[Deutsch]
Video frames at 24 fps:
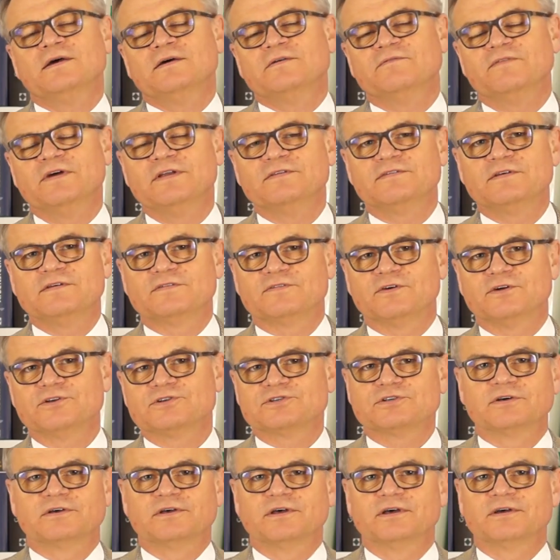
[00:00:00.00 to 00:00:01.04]
Wenn Sie
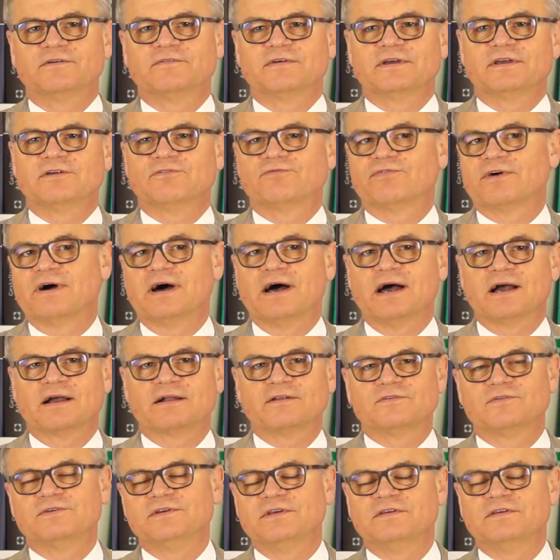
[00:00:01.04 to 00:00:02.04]
sonst noch irgendwelche Fragen zu